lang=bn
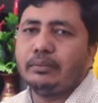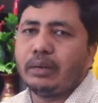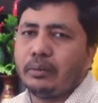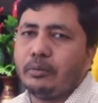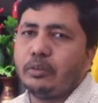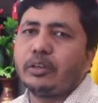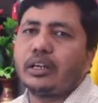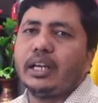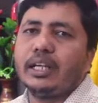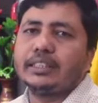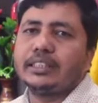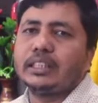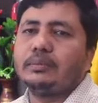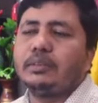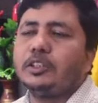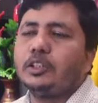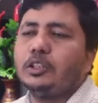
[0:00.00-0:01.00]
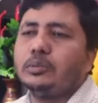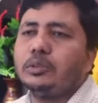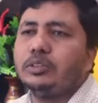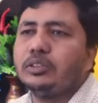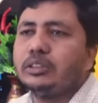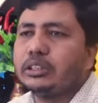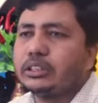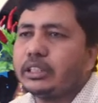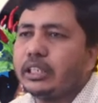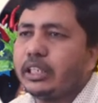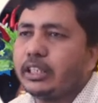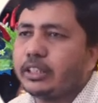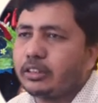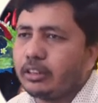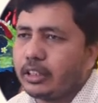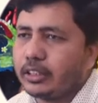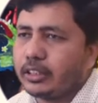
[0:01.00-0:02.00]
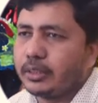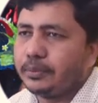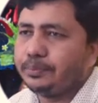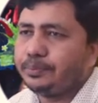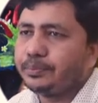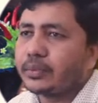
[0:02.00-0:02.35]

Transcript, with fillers: এবং ক্লাসের মাধ্যমেও সিলেক্ট করা যায়